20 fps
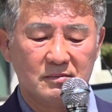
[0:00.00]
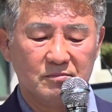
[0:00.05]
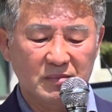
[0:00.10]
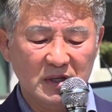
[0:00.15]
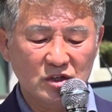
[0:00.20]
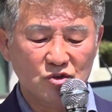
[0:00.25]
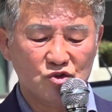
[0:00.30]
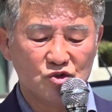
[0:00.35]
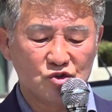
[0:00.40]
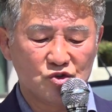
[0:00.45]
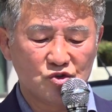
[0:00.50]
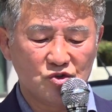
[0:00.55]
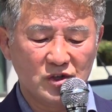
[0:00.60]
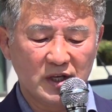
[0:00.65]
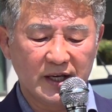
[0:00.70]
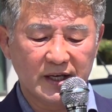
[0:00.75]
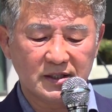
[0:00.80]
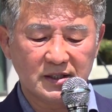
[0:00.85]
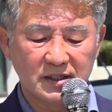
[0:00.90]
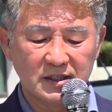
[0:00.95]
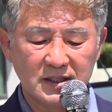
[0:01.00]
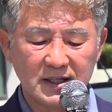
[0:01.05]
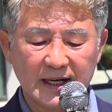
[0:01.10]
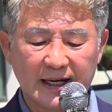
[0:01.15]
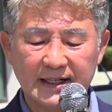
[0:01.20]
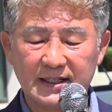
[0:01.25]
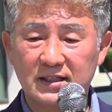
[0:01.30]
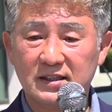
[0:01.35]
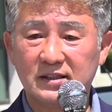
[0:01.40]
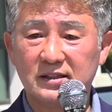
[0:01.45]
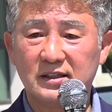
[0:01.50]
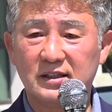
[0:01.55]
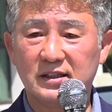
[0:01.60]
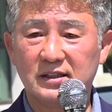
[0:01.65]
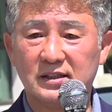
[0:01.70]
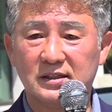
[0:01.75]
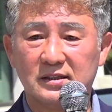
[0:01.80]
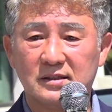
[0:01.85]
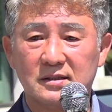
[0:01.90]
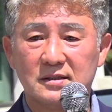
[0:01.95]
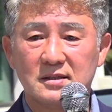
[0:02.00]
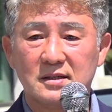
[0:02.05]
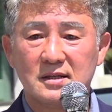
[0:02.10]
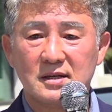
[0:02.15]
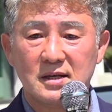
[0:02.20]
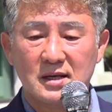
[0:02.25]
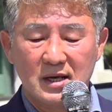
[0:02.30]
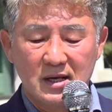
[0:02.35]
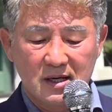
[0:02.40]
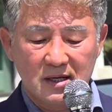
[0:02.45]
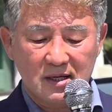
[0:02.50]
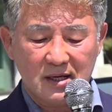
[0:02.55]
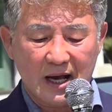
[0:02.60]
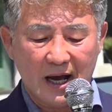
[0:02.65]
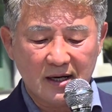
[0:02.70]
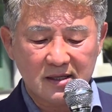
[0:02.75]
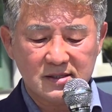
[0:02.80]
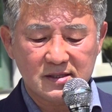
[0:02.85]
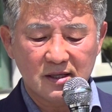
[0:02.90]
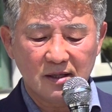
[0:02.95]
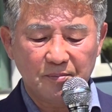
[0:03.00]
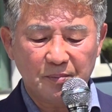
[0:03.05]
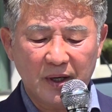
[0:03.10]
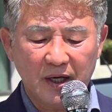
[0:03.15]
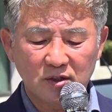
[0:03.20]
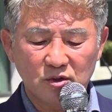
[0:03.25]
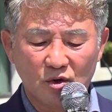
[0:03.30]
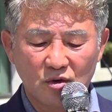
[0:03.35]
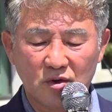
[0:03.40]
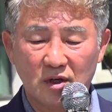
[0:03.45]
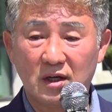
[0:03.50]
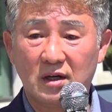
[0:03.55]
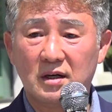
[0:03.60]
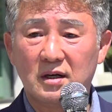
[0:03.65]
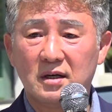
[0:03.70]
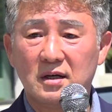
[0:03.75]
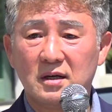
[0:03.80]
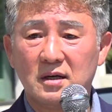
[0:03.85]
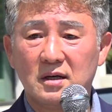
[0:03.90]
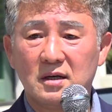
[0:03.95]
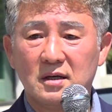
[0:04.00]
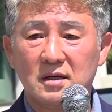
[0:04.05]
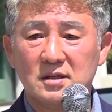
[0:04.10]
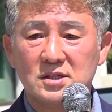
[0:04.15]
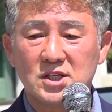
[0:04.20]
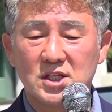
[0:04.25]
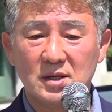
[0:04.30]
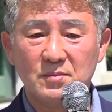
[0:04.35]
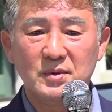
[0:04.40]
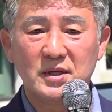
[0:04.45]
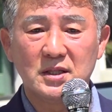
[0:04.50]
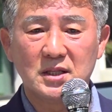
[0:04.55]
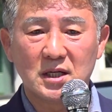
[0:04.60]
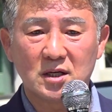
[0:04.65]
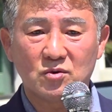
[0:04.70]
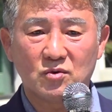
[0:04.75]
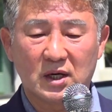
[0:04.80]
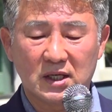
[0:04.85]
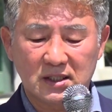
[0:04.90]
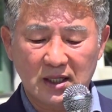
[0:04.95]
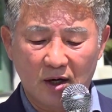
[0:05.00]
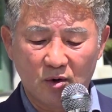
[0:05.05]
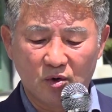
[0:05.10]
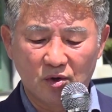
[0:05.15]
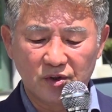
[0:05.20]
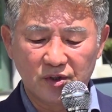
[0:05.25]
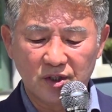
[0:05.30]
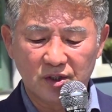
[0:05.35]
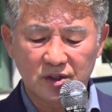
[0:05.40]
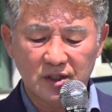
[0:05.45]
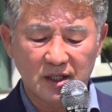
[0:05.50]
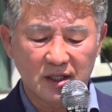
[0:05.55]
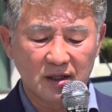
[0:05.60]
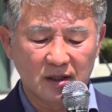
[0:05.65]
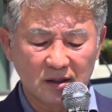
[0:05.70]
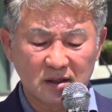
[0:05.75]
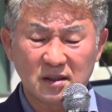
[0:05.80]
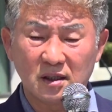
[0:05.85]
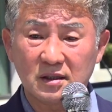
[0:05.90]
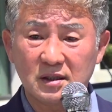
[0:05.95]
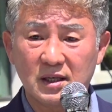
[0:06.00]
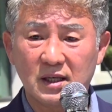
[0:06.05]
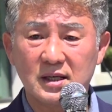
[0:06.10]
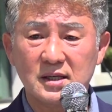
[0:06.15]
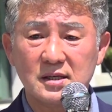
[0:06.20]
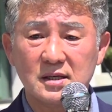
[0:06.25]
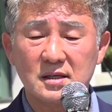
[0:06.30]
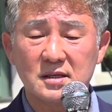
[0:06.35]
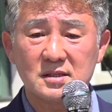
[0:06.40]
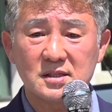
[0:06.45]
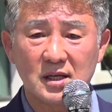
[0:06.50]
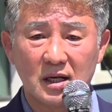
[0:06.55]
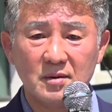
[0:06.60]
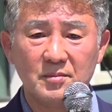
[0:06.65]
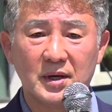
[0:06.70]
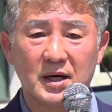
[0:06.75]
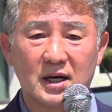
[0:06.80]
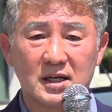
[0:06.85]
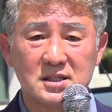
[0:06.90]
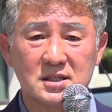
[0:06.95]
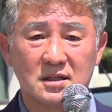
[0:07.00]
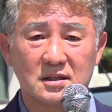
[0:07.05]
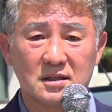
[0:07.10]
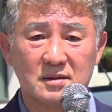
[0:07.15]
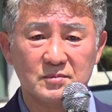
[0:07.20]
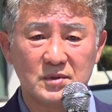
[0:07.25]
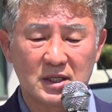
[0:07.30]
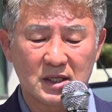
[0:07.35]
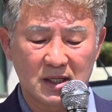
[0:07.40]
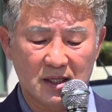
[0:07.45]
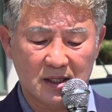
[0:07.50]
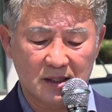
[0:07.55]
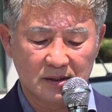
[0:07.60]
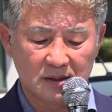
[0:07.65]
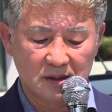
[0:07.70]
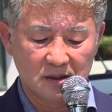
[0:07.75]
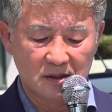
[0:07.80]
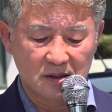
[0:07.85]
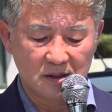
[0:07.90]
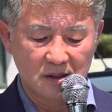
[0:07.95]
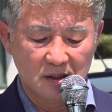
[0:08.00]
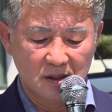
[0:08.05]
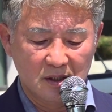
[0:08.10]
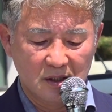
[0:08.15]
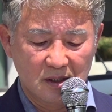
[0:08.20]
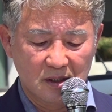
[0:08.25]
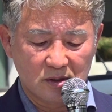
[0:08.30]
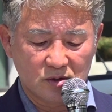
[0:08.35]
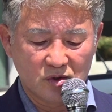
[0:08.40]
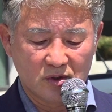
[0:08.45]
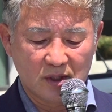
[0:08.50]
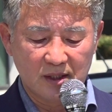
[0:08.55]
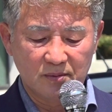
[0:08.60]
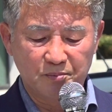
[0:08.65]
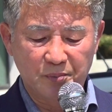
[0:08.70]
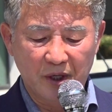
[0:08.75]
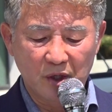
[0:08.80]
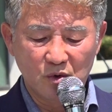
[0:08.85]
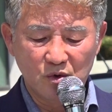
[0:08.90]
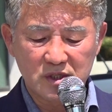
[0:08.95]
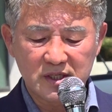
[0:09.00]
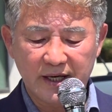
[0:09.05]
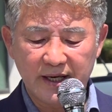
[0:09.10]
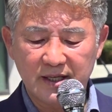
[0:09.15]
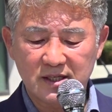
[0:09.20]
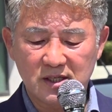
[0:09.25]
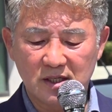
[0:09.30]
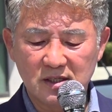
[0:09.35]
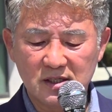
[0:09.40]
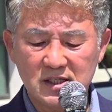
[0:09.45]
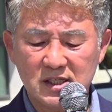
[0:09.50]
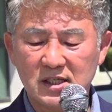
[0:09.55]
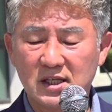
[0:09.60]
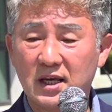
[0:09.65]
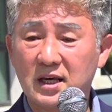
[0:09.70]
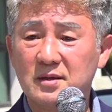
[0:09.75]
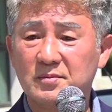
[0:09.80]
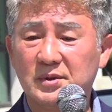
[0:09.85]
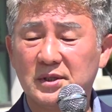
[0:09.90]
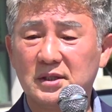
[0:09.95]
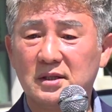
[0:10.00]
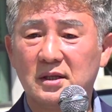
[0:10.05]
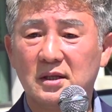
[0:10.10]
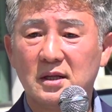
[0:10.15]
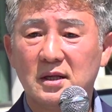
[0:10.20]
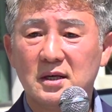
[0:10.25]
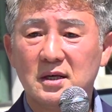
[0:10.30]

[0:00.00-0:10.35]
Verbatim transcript: 민주주의의 근간을 흔드는 각서파동을 시민들과 당원들께 어떻게 설명하실 겁니까? 또한 배우자의 정치 개입은